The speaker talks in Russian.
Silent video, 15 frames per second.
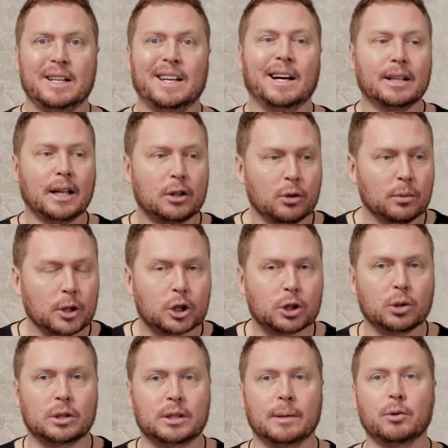И она думает,
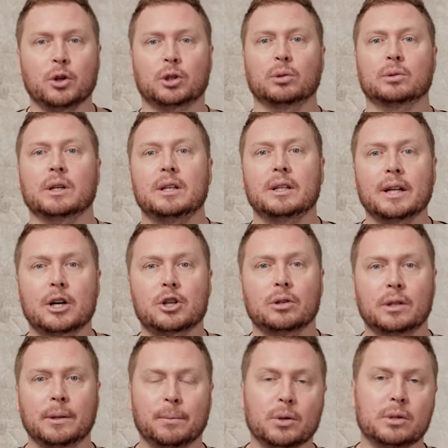что с тобой что-то не так,
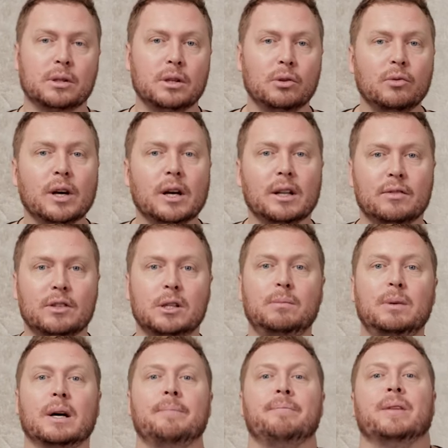что ты просто не уверенный в
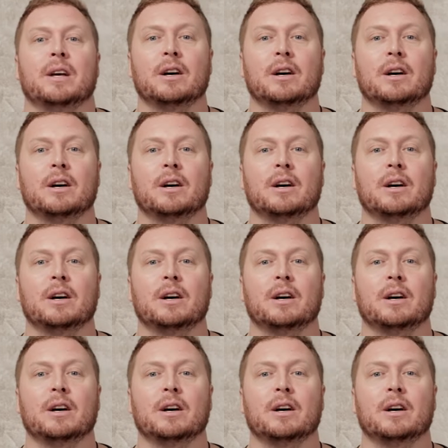себе.